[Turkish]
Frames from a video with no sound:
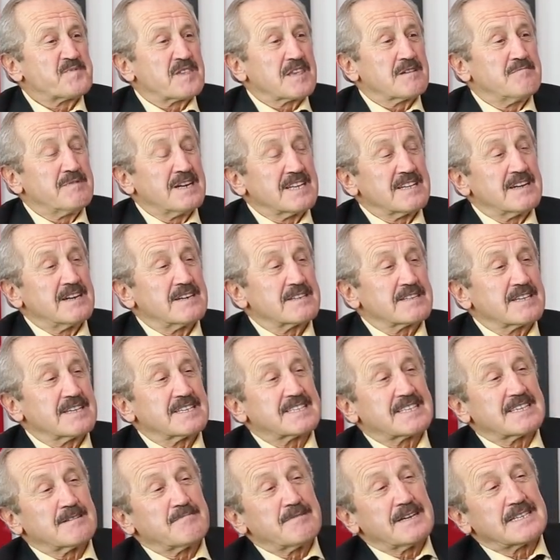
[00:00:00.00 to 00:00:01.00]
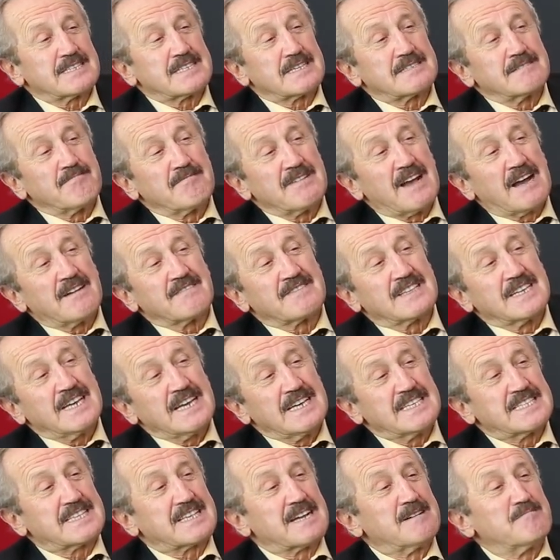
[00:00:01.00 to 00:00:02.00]
Hmm. Ben ertesi sabah sınav
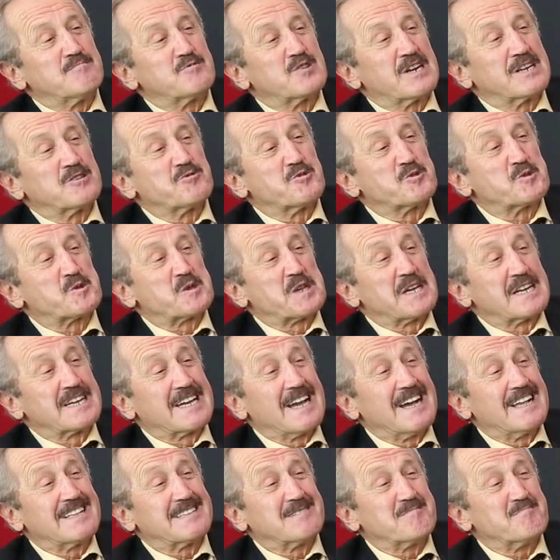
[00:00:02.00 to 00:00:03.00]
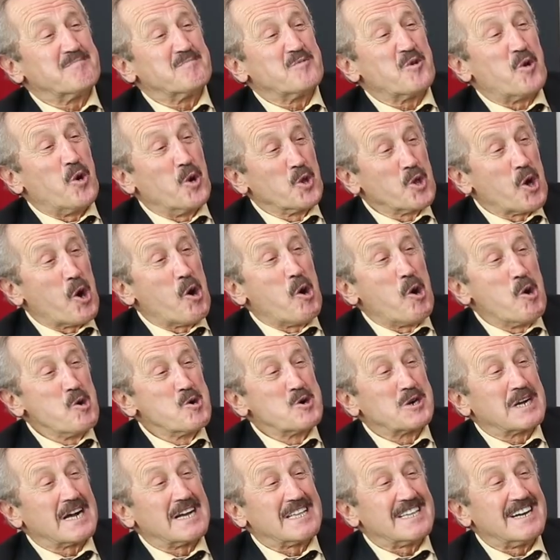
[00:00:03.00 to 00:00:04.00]
diye İstanbul Radyosu'na geldim. Ona
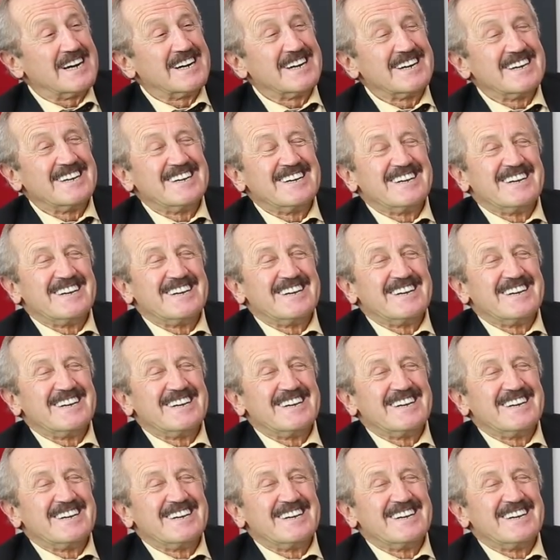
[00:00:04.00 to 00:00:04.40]
on kala.